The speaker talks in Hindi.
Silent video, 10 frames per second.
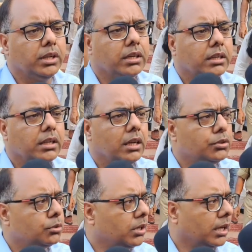को लेकर के
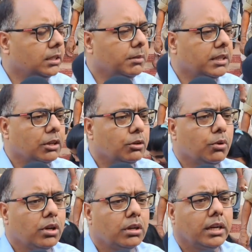आज जो गांधी मैदान में
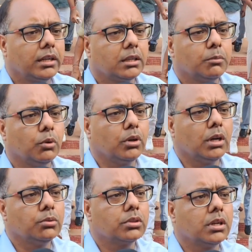मुख्य कार्यक्रम
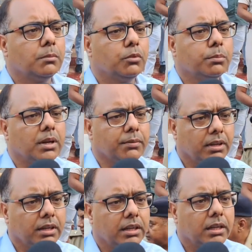होगा उसका हम लोग
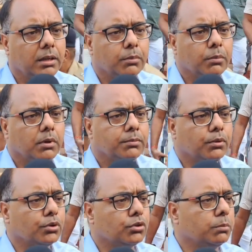ब्रीफिंग किए हैं
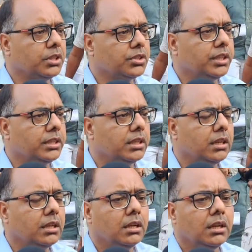फोर्स और मजिस्ट्रेट
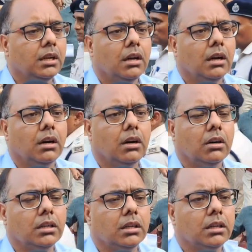का
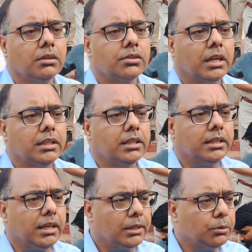और सारी
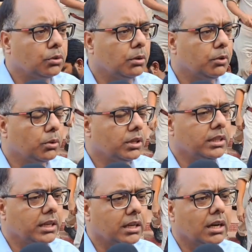तैयारियों को हम लोगों ने
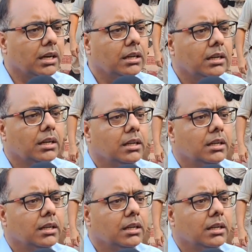देखा है